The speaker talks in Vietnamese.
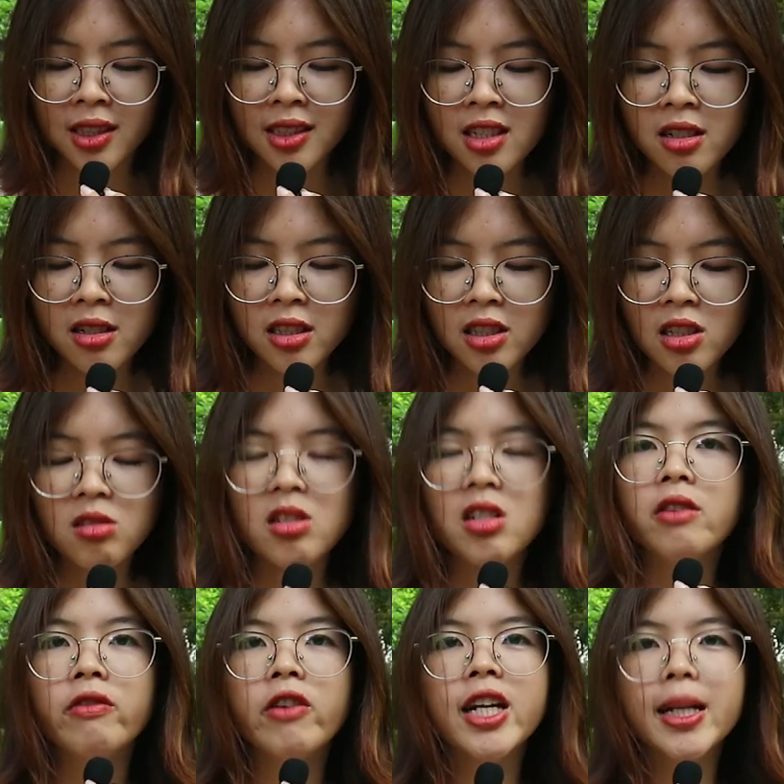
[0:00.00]
tương, tương
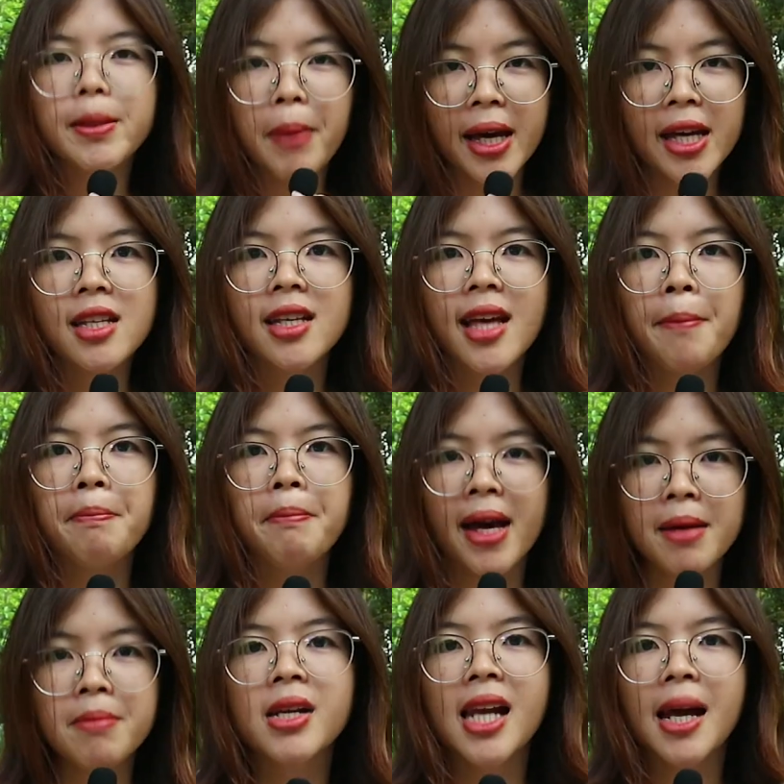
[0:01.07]
đương với bảy trăm
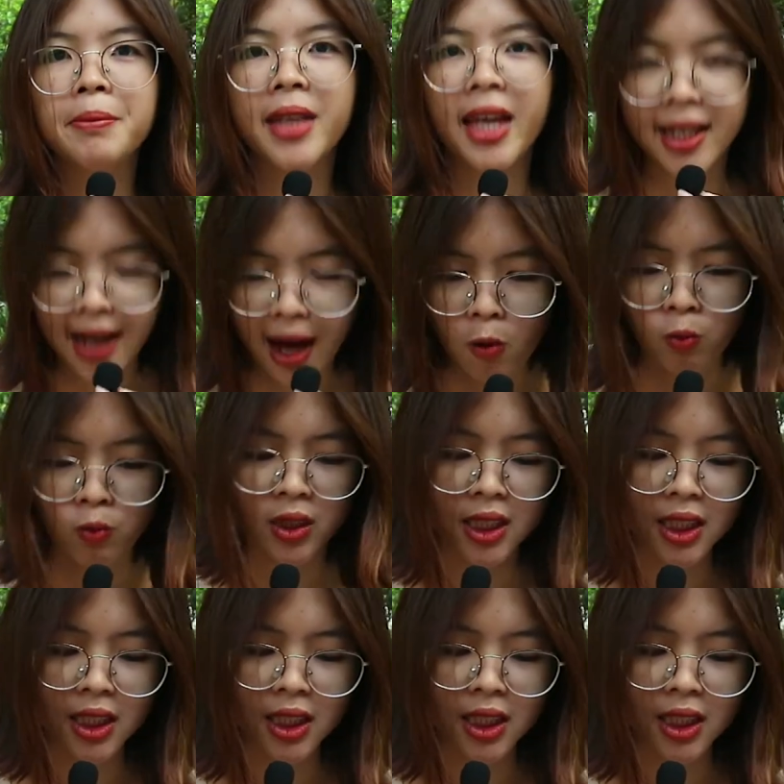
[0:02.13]
bảy mươi lăm ngàn đồng.